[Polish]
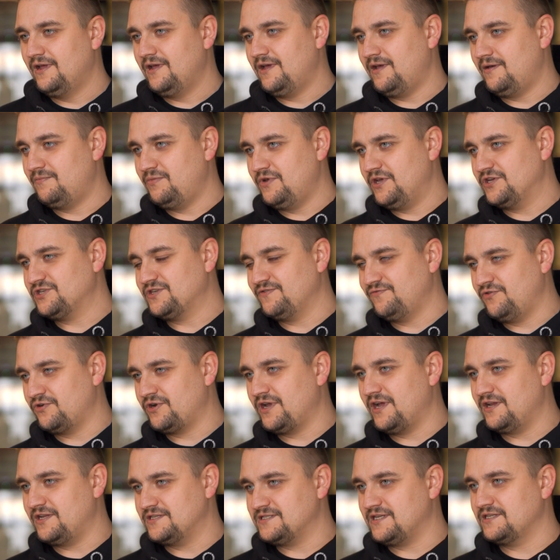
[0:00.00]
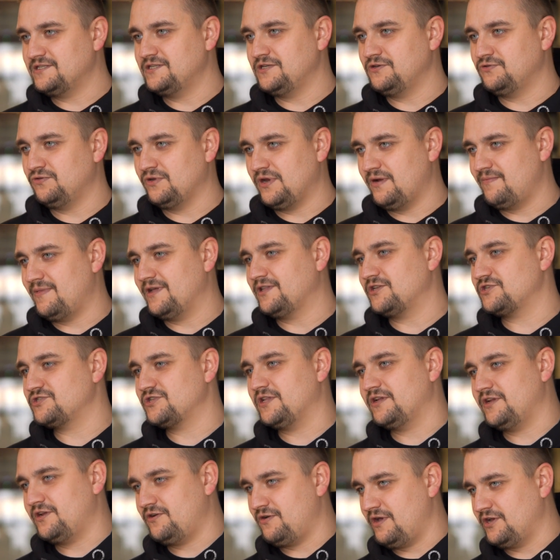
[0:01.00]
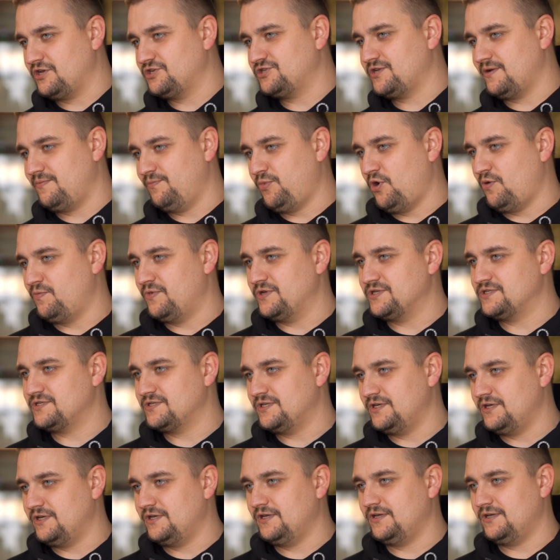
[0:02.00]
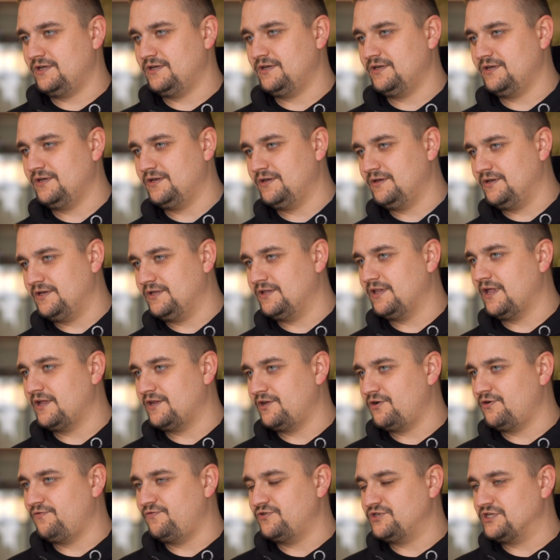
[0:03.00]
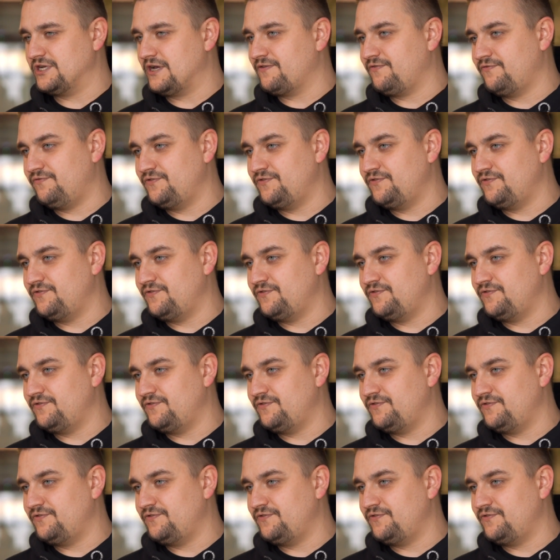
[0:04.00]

e, bije się w organizacji, która ma też na niego jakiś tam pomysł i, i, i dla niego widzi,